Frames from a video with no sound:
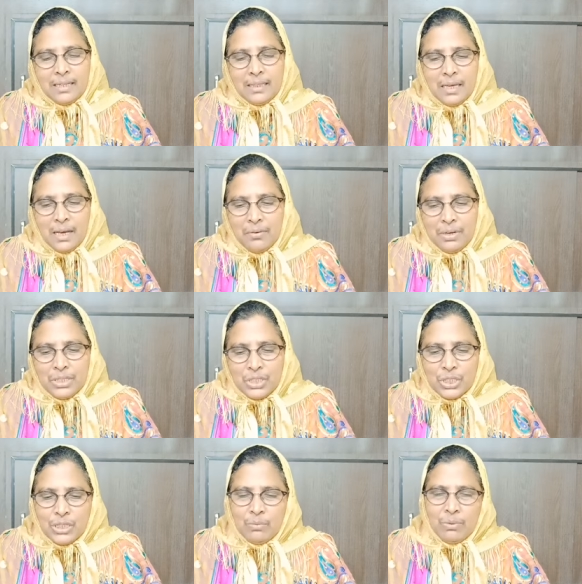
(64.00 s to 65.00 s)
తన దేవుని
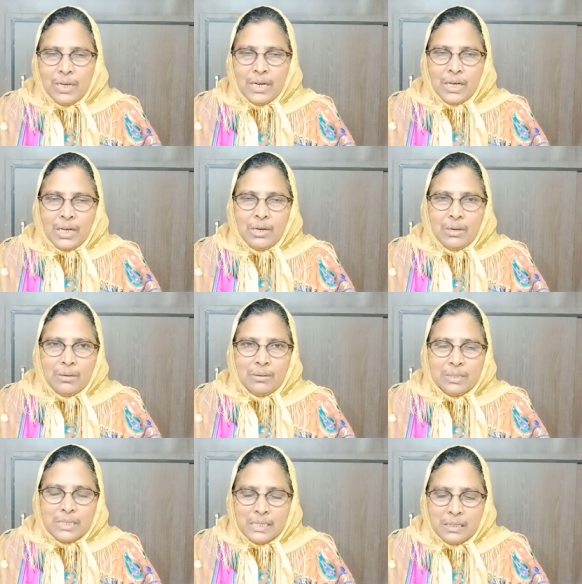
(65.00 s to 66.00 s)
చిత్తం ఎరిగి ఉండి
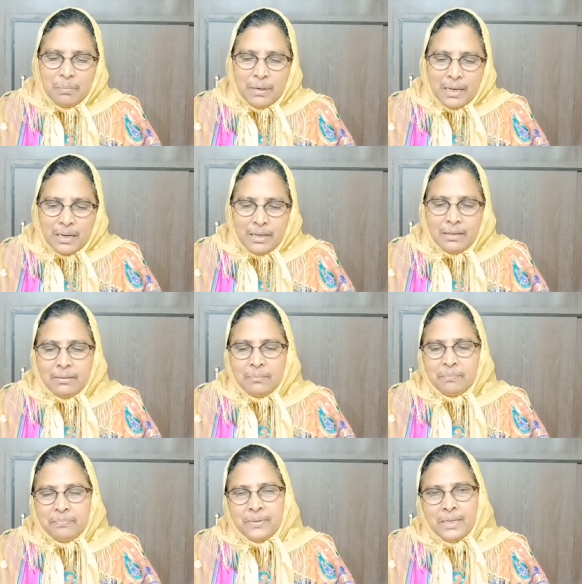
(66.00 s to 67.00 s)
సిద్ధపడక
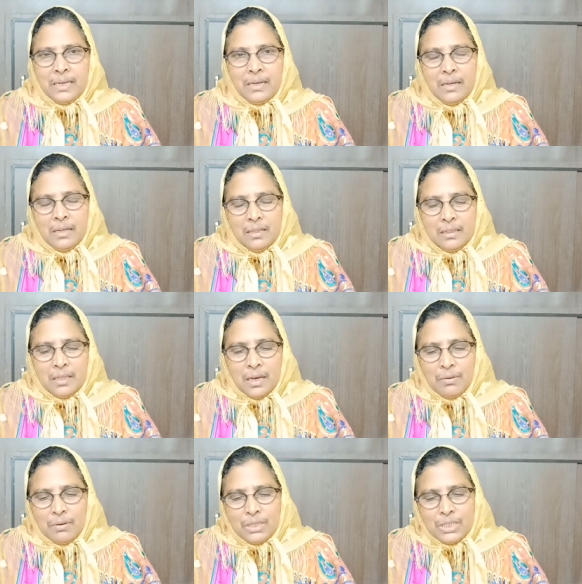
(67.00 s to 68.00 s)

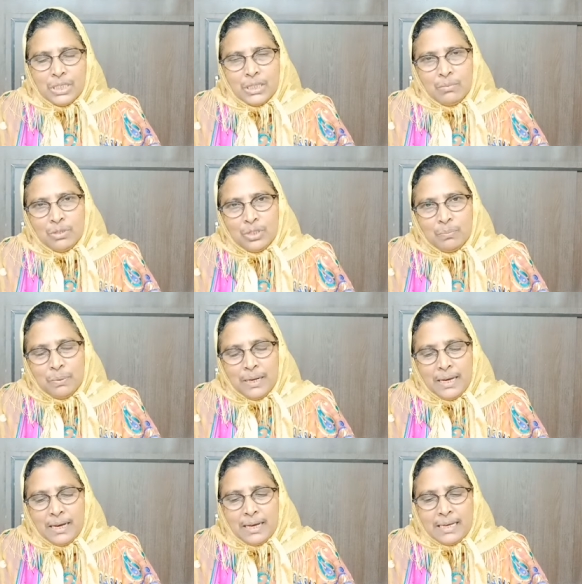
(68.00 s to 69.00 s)
దేవుని చిత్తము
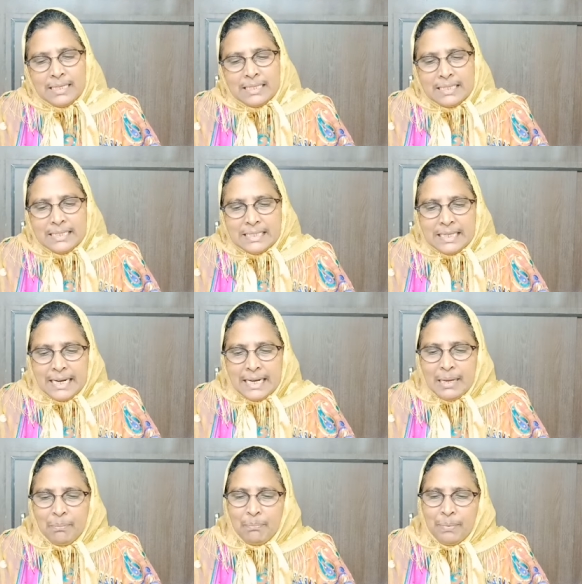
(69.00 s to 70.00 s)
చొప్పున
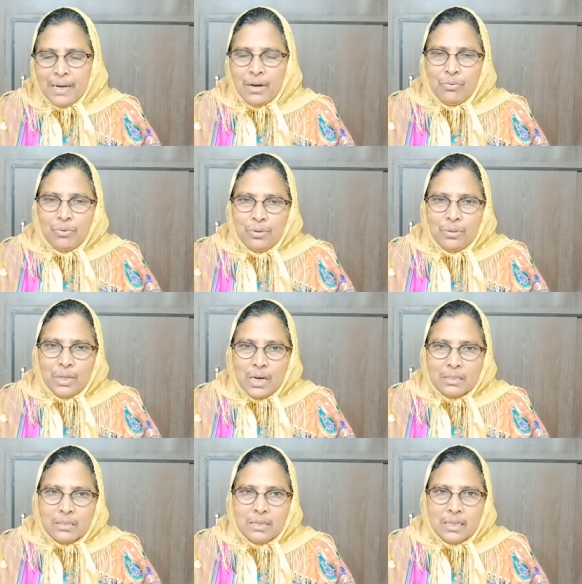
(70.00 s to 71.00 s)
జరిగింపక ఉండు
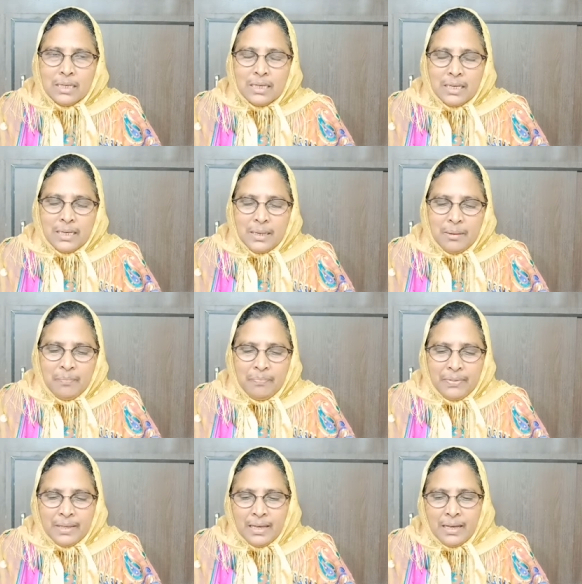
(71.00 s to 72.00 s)
దాసునికి
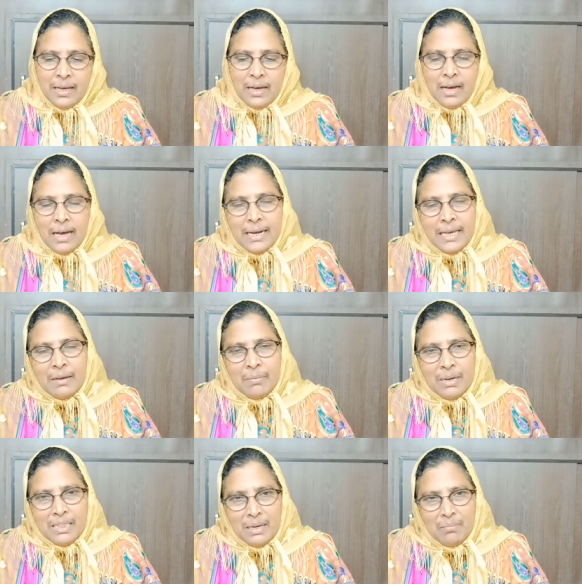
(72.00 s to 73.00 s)

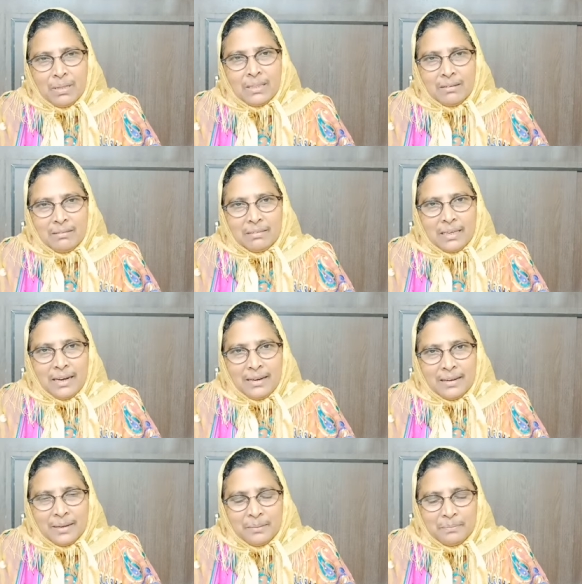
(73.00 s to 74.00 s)
అనేకమైన దెబ్బలు
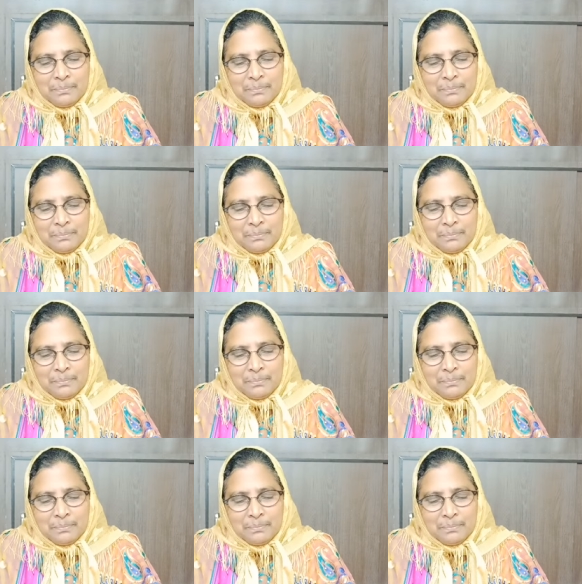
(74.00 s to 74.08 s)
తగులుతాయంట